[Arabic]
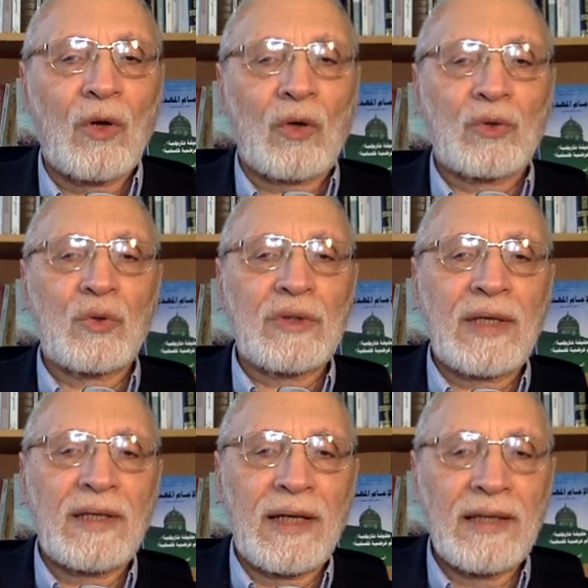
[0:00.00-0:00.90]

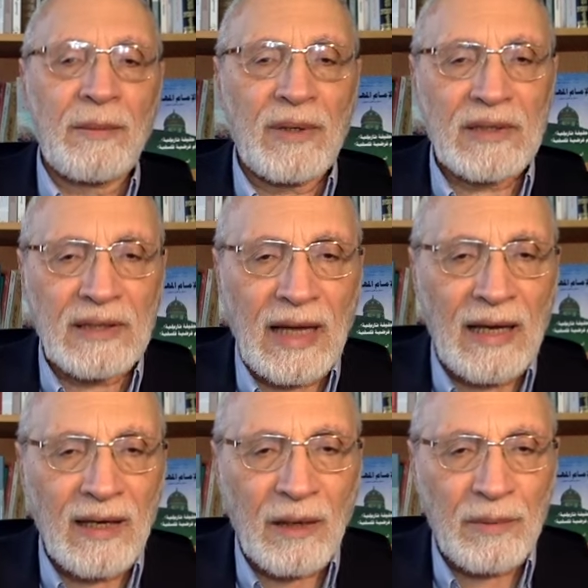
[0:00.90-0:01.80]
خصوصا عندما
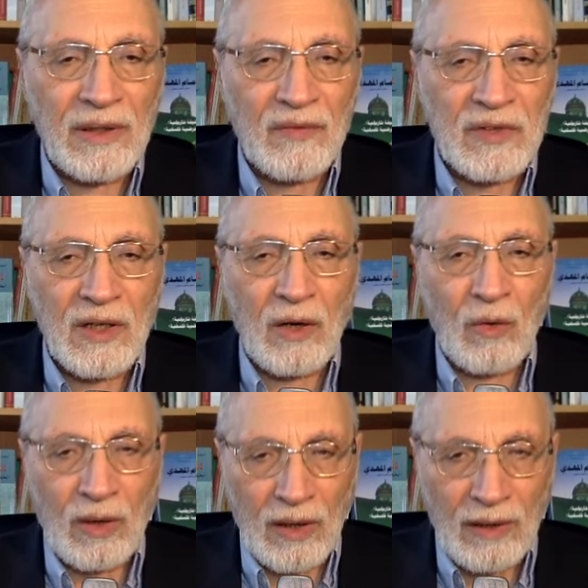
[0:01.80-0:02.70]
تتعلق بتفسير
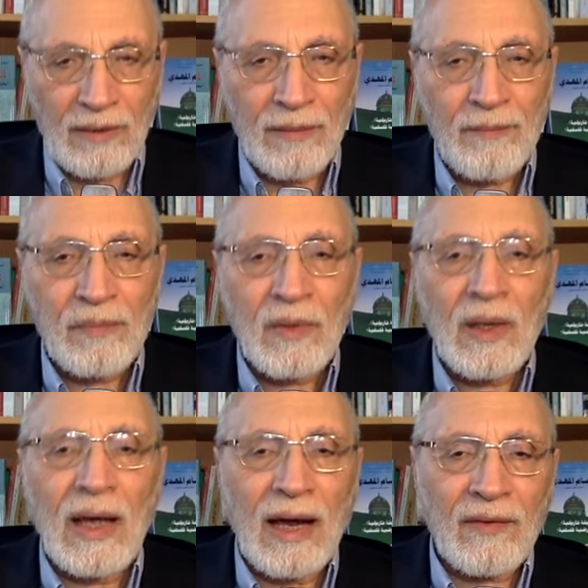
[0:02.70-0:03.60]
القرآن
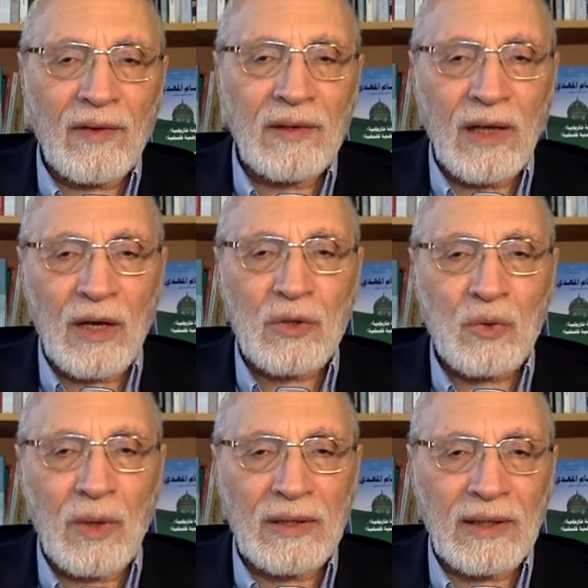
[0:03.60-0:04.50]
أيضا
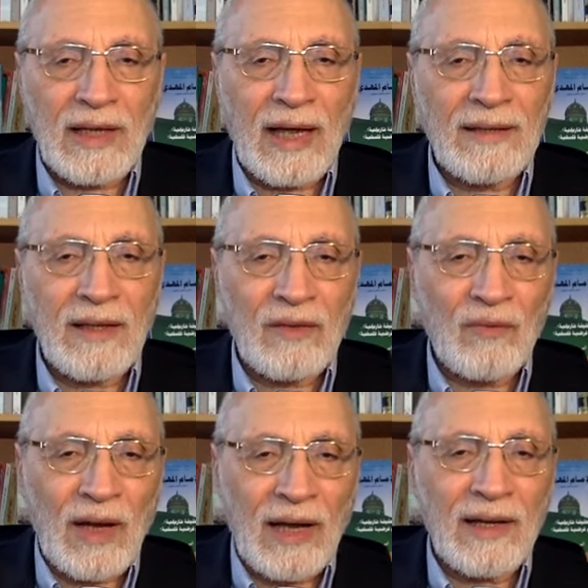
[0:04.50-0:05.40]
أرجو أن تتحدث
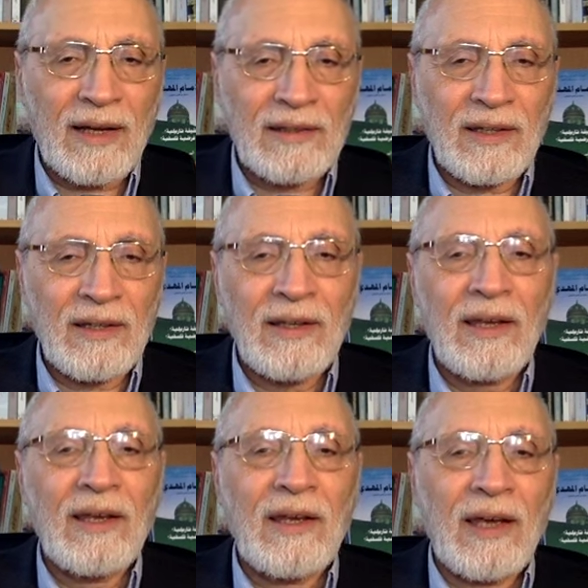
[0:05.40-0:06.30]
في حلقة
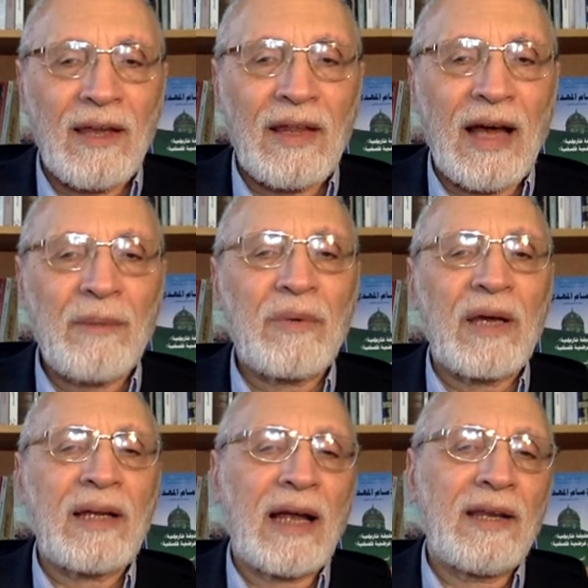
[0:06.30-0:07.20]
إذا
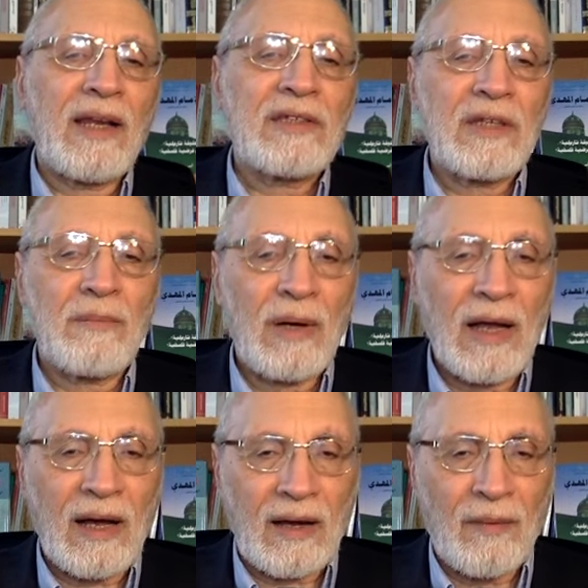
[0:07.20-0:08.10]
أمكن عن نهج
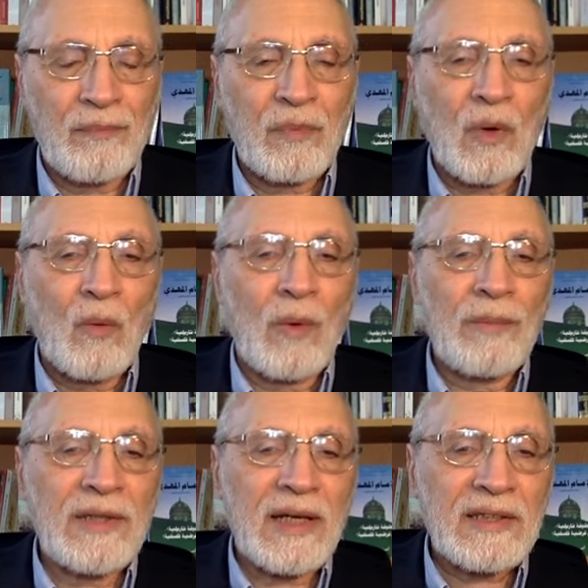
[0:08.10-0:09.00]
البلاغة
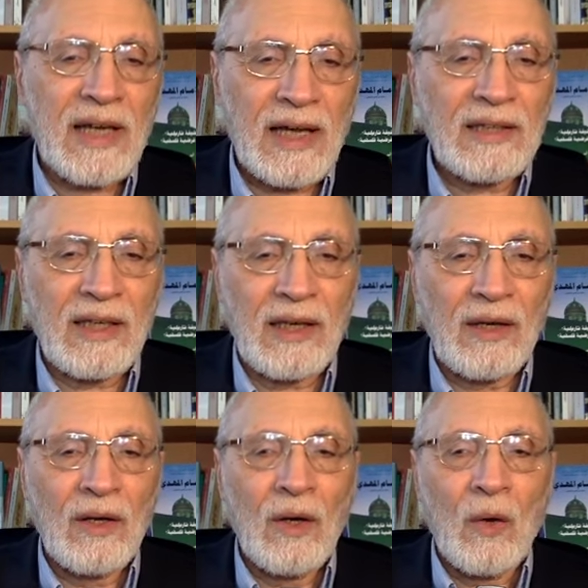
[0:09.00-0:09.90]
ومدى
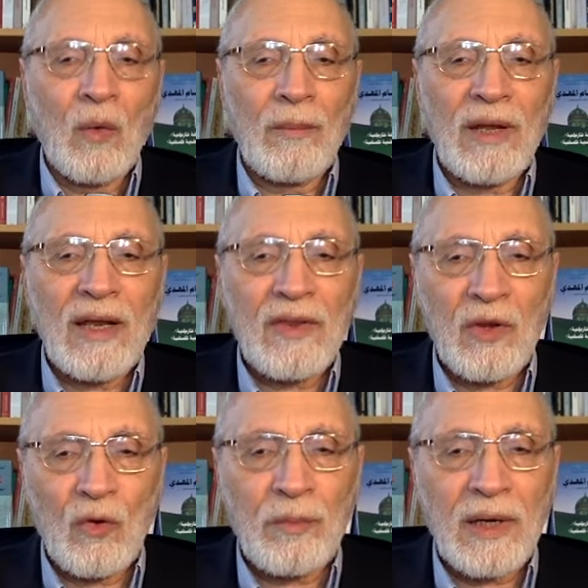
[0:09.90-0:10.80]
صحته وما
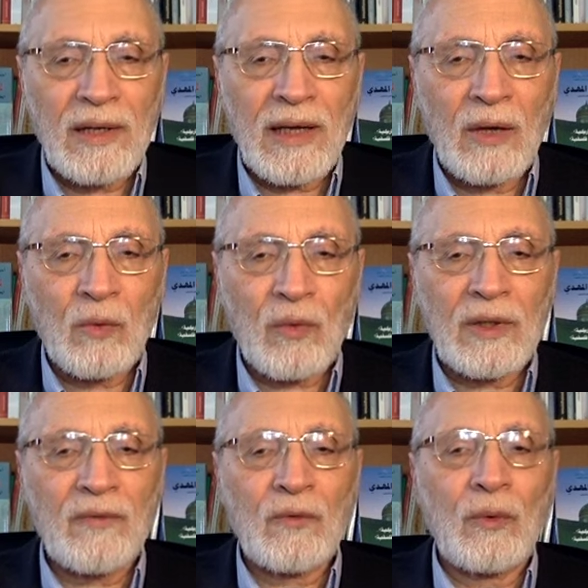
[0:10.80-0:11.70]
الذي يمكن أن
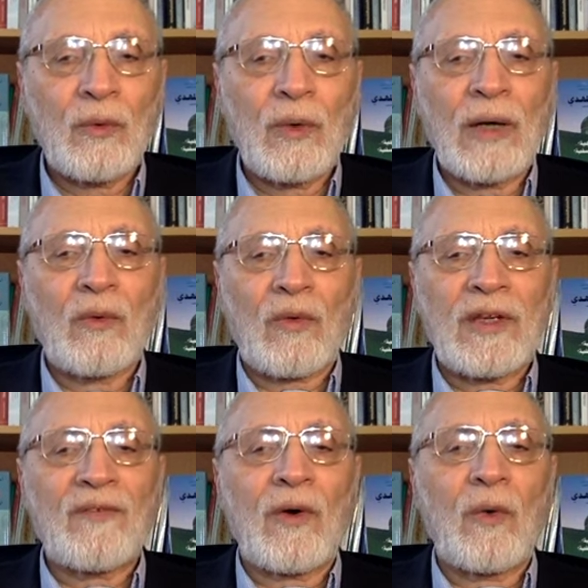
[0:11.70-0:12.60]
يضيفه أن
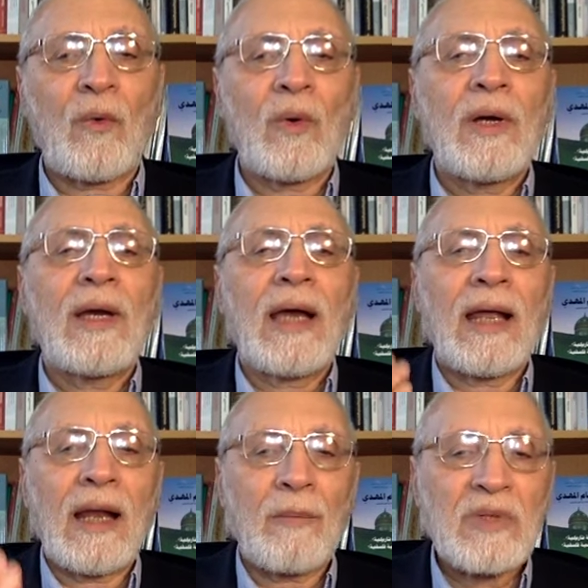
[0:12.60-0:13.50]
يضيفه
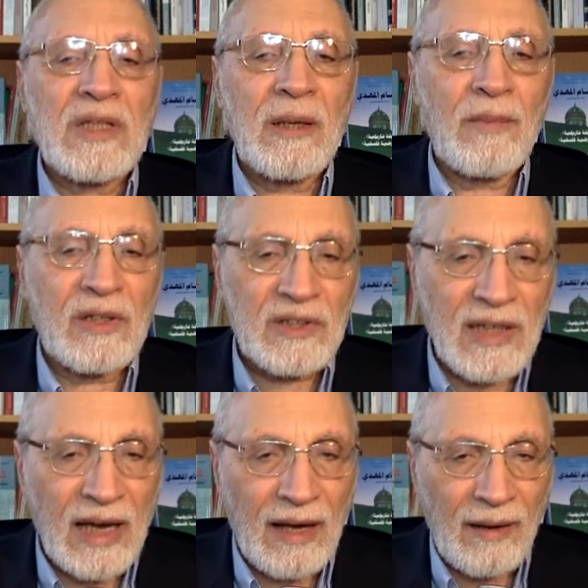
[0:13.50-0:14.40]
إلى المسلم إن
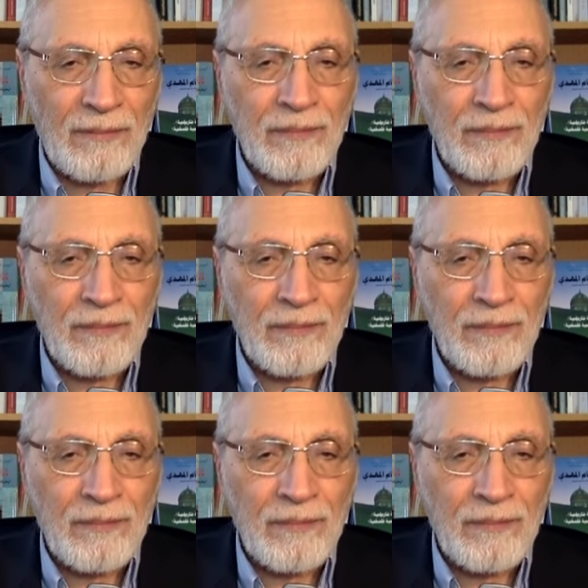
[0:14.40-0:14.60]
صح